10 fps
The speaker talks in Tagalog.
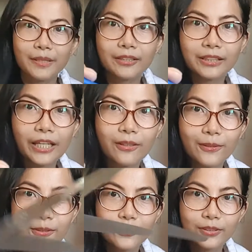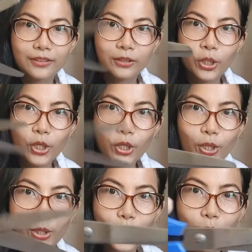Meron tayong phone.
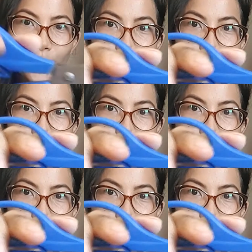Hey!